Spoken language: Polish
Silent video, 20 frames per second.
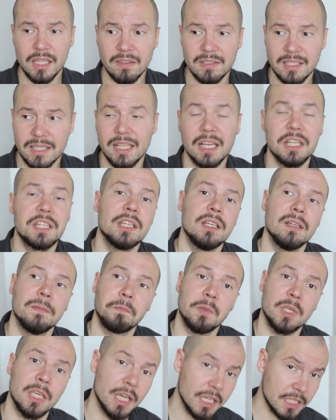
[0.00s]
Znaczy,
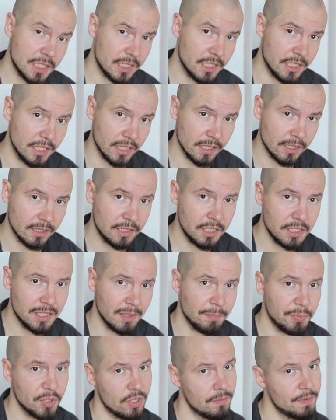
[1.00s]
jeśli ty
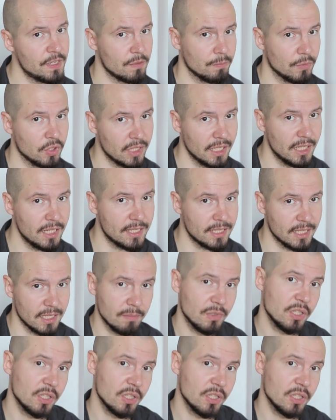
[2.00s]
się podobasz modelce,